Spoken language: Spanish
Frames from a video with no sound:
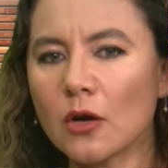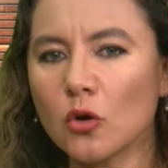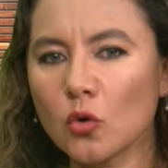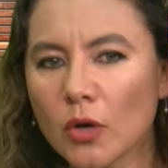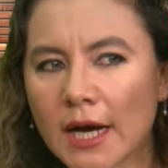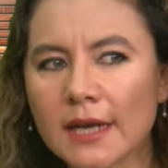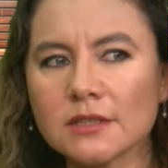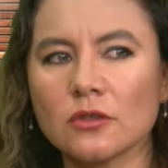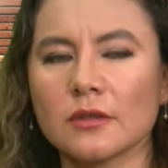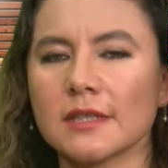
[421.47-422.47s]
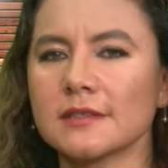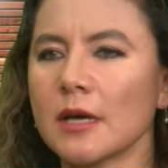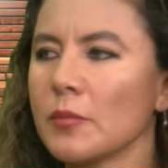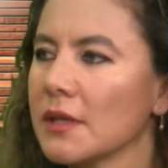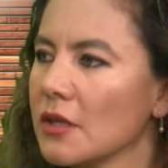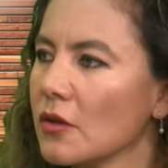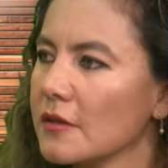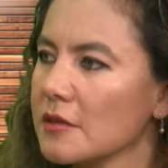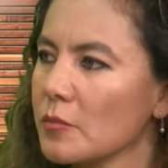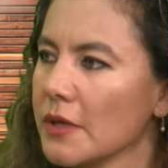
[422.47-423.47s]
a los lugares donde se han venido
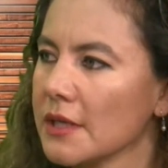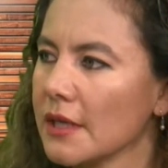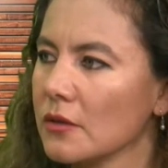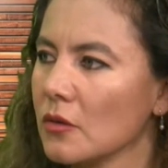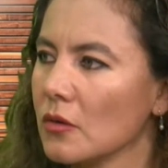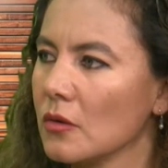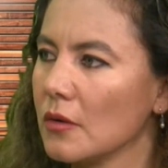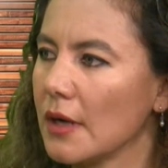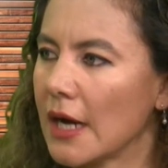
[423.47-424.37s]
desempeñando